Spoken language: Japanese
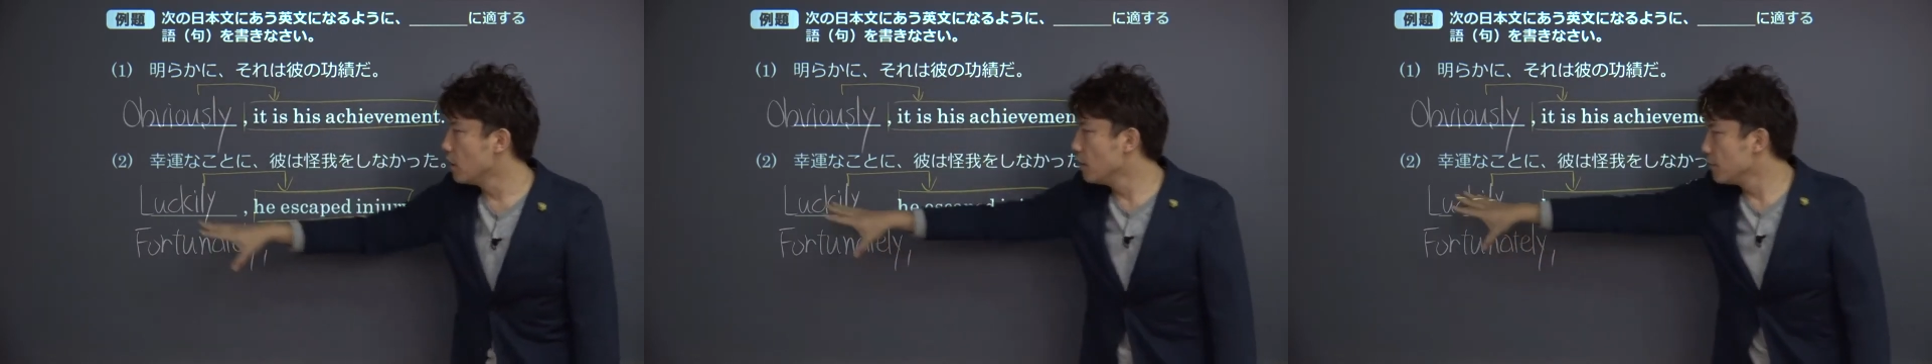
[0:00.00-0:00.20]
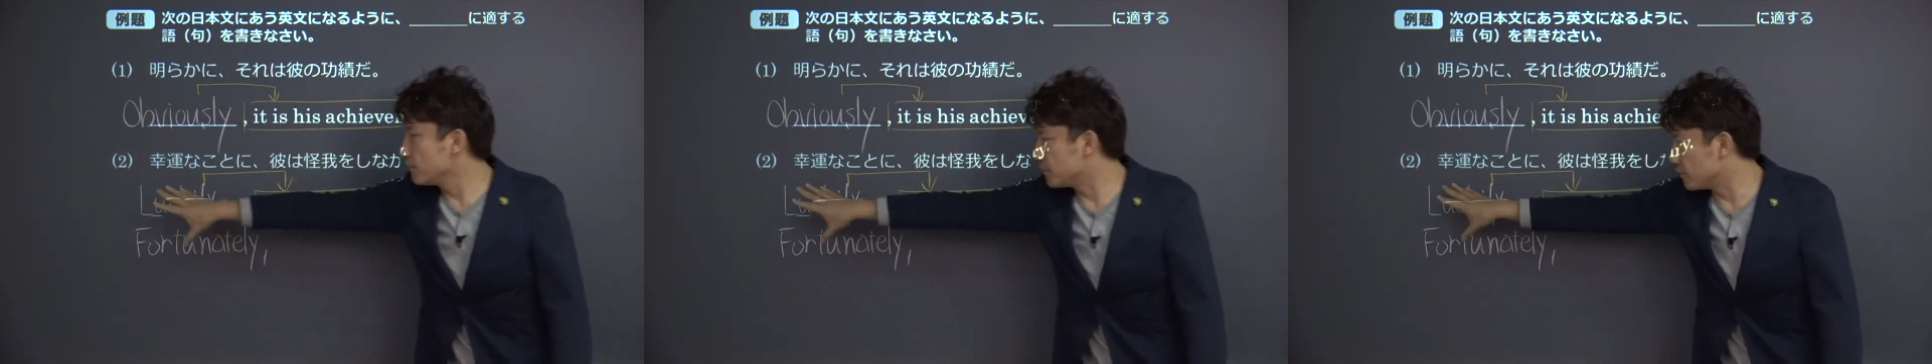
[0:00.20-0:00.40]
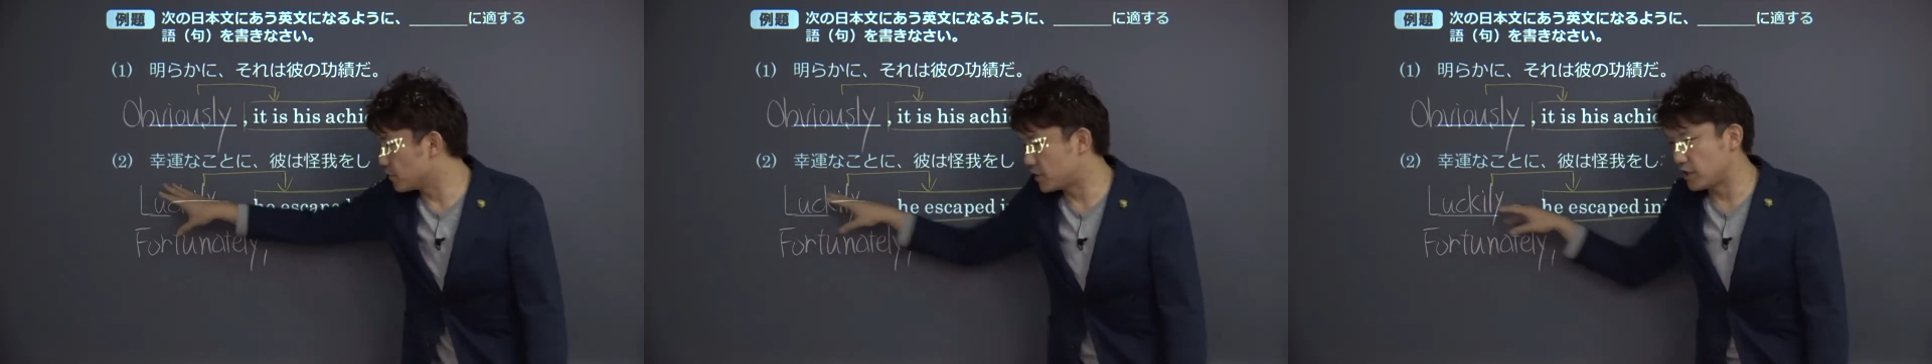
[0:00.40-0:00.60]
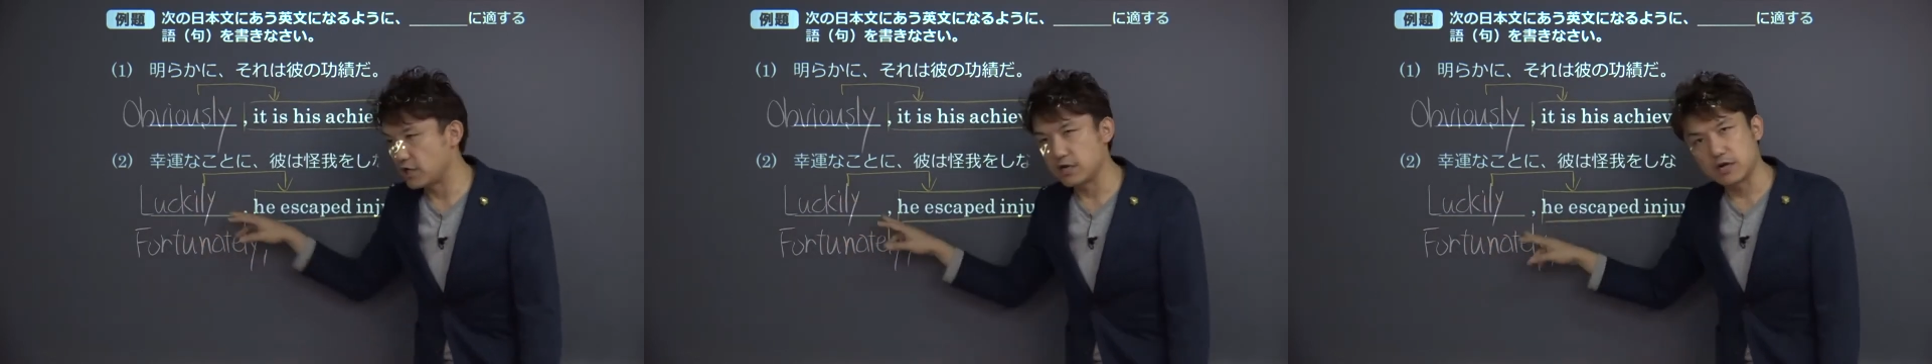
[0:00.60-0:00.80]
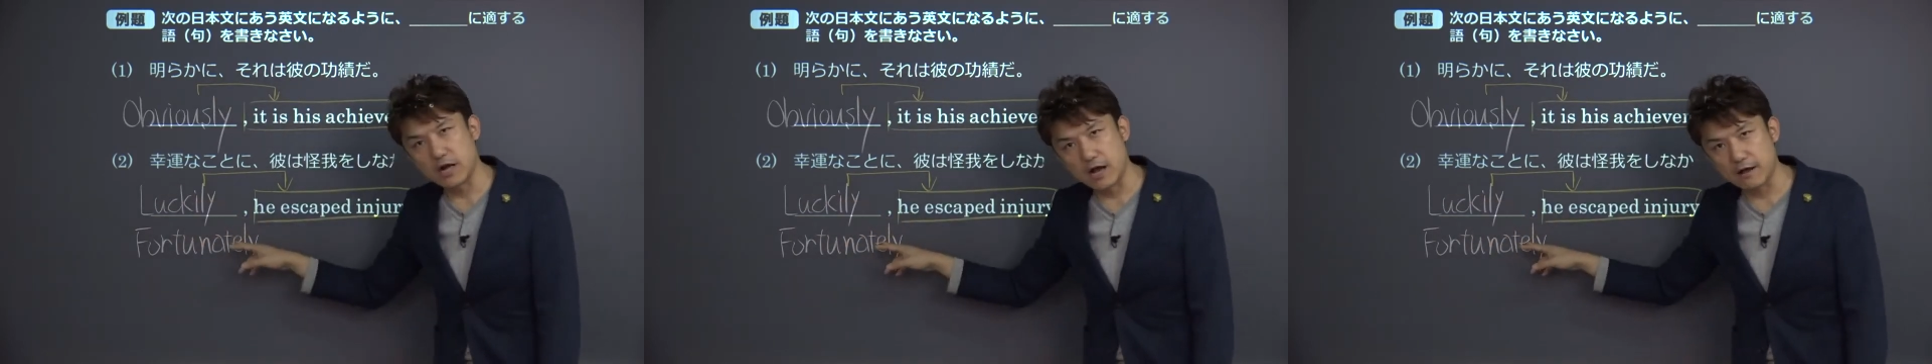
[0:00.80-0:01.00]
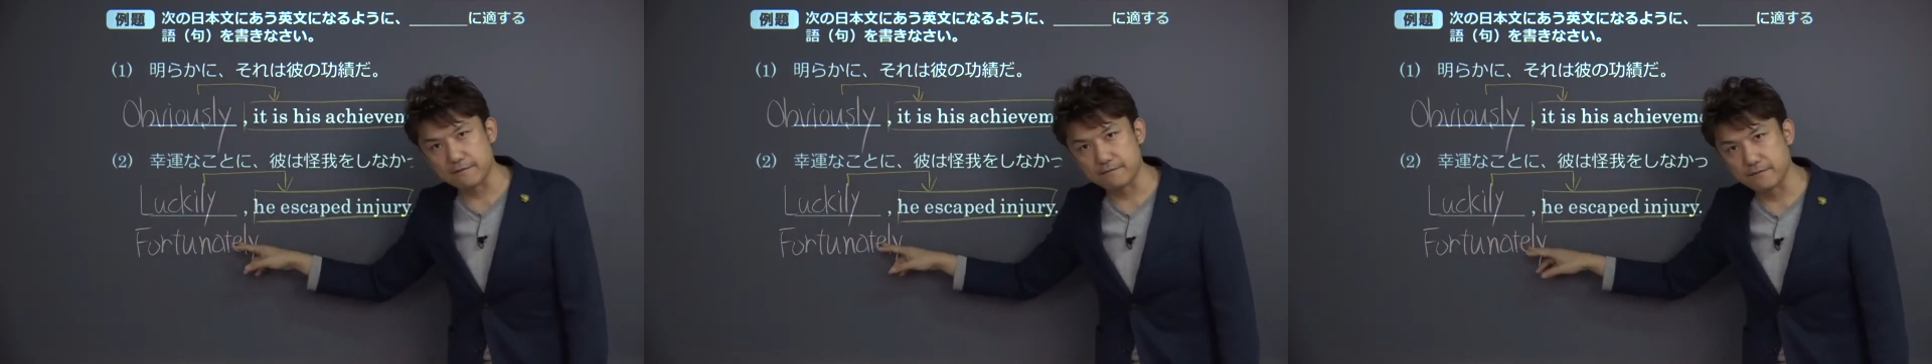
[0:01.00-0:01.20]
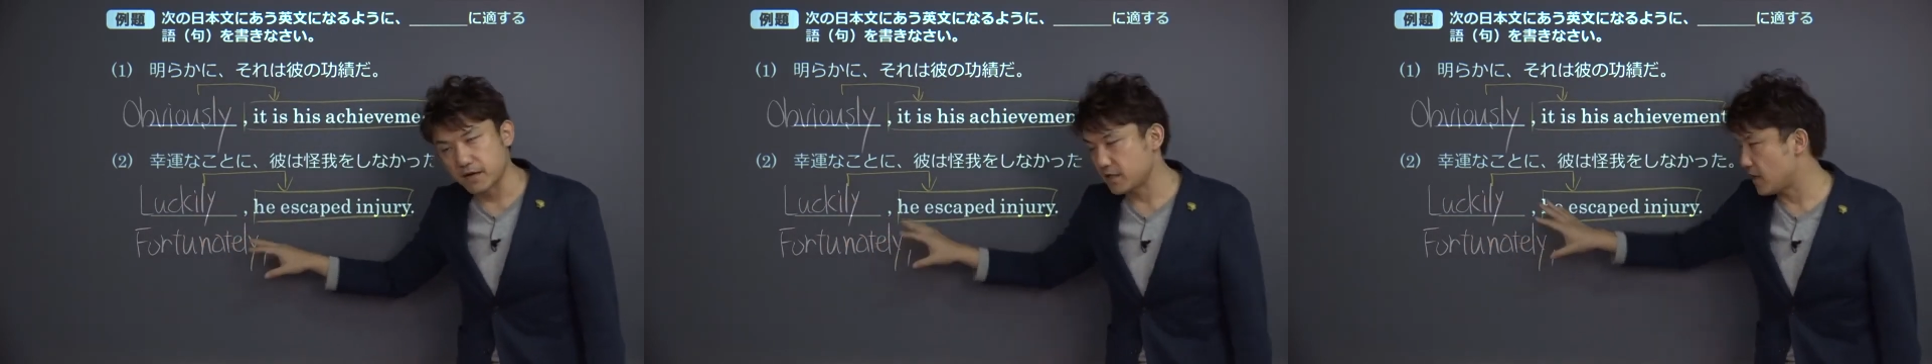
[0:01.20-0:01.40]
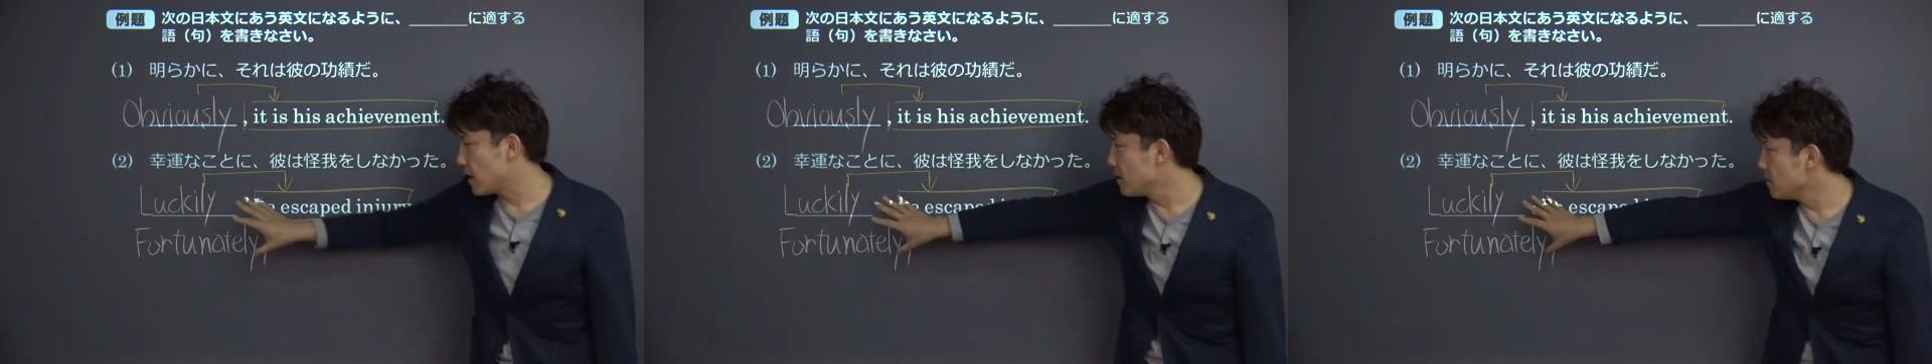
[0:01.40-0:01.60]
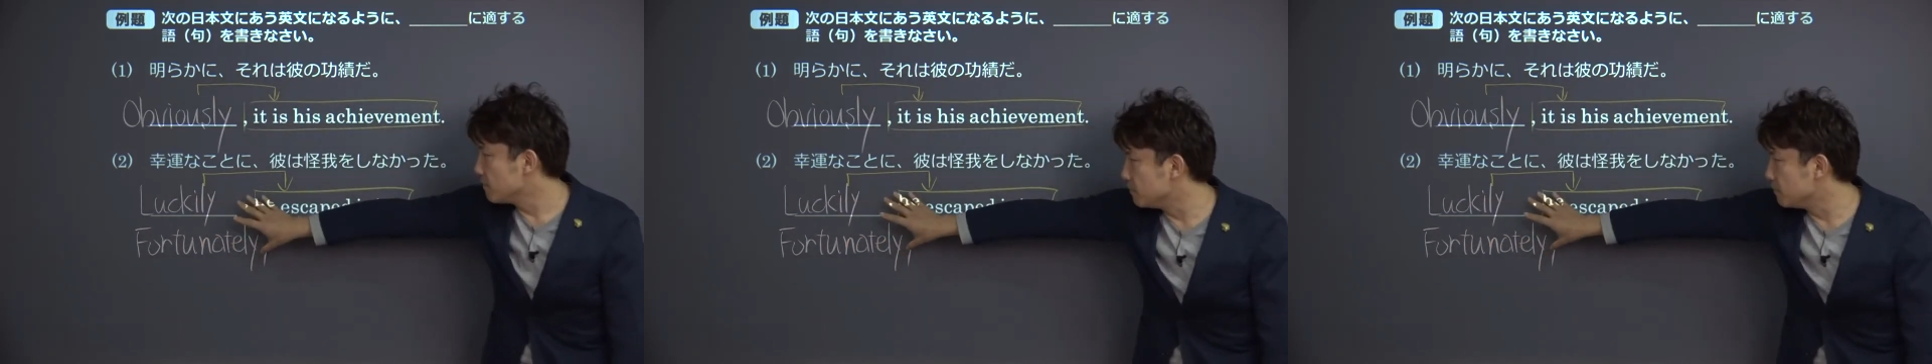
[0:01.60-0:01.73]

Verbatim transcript: 福祉官まで